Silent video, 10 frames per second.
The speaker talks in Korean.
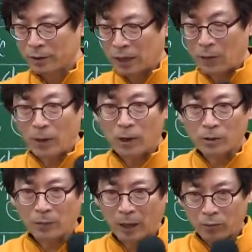예외가
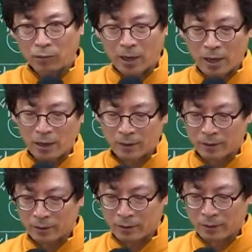없어. 100%야.
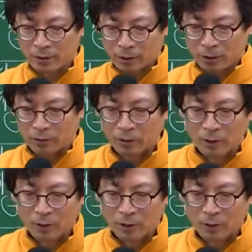2번.